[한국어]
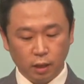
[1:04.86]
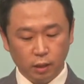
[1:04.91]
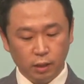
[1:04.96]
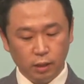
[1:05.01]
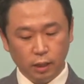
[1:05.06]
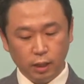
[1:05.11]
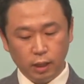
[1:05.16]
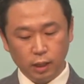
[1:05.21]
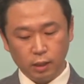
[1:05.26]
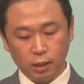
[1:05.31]

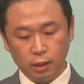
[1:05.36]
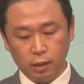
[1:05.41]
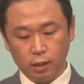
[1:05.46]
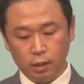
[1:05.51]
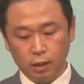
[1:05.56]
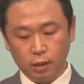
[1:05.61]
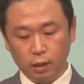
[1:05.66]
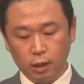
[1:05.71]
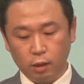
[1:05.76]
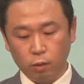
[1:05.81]

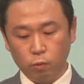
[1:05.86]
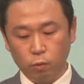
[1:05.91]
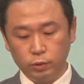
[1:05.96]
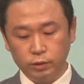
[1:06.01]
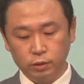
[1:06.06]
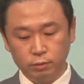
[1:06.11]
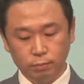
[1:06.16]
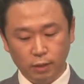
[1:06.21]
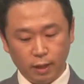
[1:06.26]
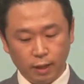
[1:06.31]
이야기를 하고
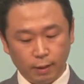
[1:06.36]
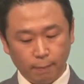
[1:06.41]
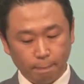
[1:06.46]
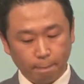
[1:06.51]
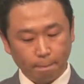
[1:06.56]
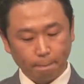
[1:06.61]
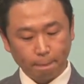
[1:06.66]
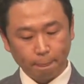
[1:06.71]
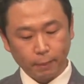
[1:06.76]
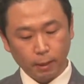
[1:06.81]
있습니다.
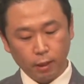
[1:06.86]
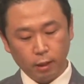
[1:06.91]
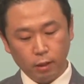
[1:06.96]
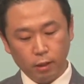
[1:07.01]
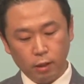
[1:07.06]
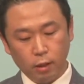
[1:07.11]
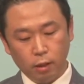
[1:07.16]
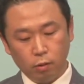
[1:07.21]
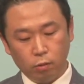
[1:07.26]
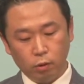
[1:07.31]

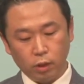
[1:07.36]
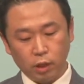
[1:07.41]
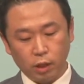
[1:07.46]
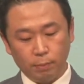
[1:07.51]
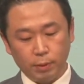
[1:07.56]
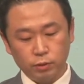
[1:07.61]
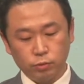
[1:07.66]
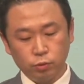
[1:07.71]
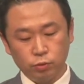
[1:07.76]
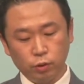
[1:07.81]
우리가
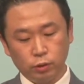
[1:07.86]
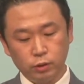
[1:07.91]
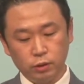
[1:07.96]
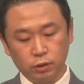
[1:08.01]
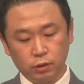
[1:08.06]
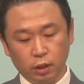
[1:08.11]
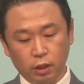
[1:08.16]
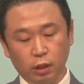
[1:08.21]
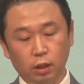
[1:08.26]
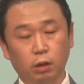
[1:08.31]

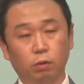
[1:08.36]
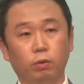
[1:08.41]
에베소서는 예,